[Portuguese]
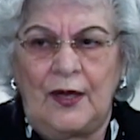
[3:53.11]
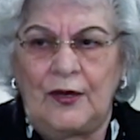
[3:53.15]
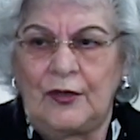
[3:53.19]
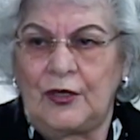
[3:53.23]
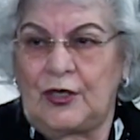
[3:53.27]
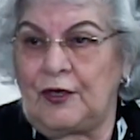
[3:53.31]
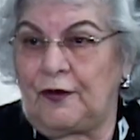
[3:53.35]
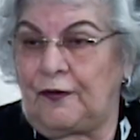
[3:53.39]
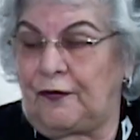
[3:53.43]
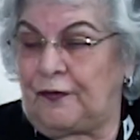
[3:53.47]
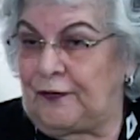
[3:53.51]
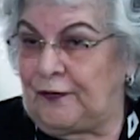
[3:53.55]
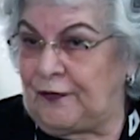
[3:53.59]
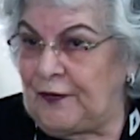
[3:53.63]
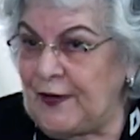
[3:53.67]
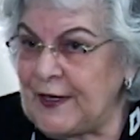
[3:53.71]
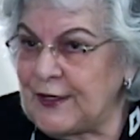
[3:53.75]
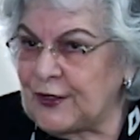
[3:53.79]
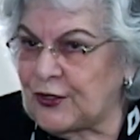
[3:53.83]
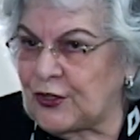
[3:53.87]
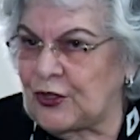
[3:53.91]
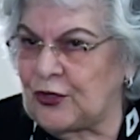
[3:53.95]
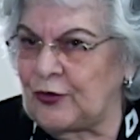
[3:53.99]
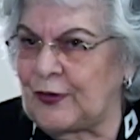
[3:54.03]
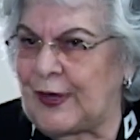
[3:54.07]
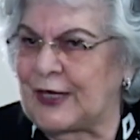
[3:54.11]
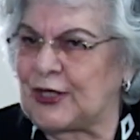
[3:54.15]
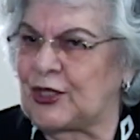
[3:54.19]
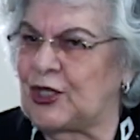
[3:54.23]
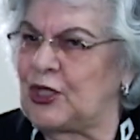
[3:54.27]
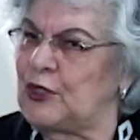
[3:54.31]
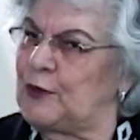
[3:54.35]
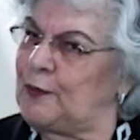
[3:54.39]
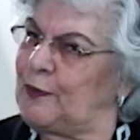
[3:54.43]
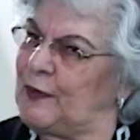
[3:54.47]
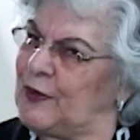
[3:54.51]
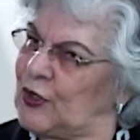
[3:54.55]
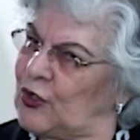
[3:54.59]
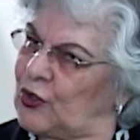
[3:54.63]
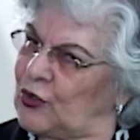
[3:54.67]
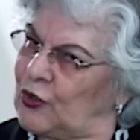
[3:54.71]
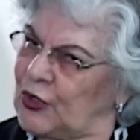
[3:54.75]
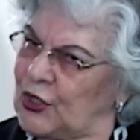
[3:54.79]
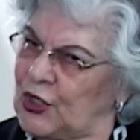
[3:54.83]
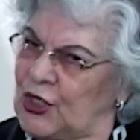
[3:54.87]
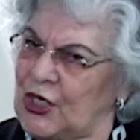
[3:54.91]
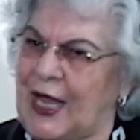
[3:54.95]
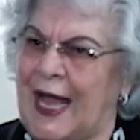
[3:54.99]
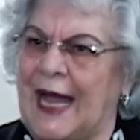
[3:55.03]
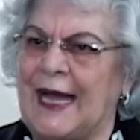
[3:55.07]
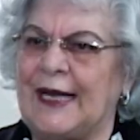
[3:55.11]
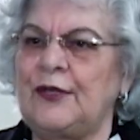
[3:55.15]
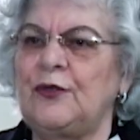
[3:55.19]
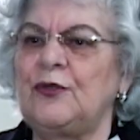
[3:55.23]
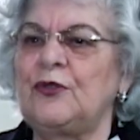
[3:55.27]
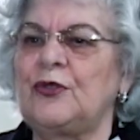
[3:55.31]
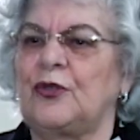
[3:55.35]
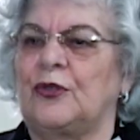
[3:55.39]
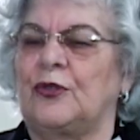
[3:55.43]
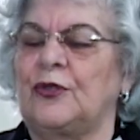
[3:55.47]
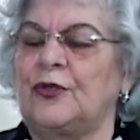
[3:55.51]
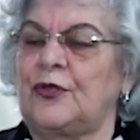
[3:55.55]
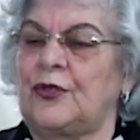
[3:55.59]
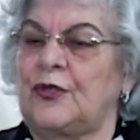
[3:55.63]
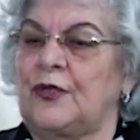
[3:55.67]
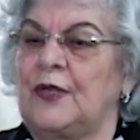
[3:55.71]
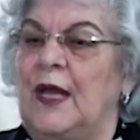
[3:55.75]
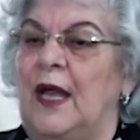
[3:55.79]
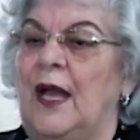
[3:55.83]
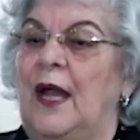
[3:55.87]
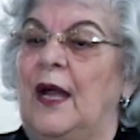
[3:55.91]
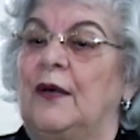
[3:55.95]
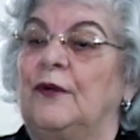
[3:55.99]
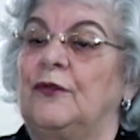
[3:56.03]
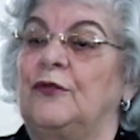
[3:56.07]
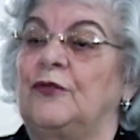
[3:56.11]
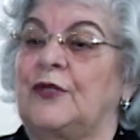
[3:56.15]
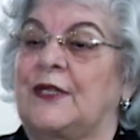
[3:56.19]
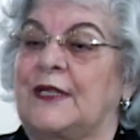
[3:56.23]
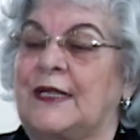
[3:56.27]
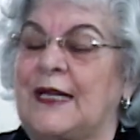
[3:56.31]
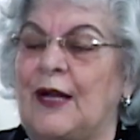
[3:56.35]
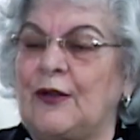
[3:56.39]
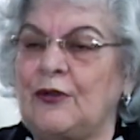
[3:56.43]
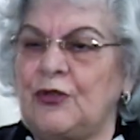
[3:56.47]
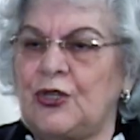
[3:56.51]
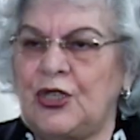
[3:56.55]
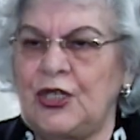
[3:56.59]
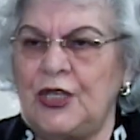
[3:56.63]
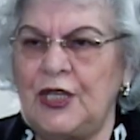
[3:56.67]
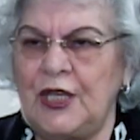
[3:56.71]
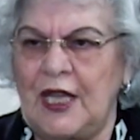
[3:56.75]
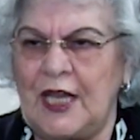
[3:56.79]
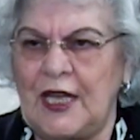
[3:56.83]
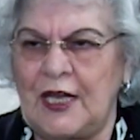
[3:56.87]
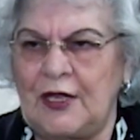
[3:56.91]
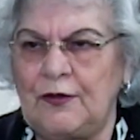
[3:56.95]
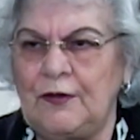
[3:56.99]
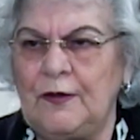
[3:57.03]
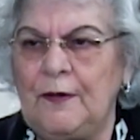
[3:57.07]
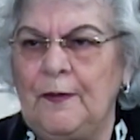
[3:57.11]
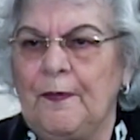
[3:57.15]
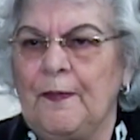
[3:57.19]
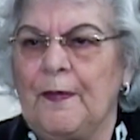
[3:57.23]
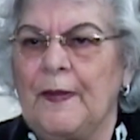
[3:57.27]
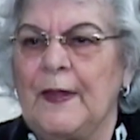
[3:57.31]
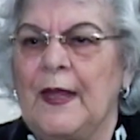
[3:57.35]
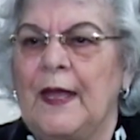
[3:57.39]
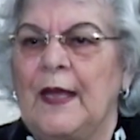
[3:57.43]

Difícil é a gente pisotear nos outros usar o dinheiro,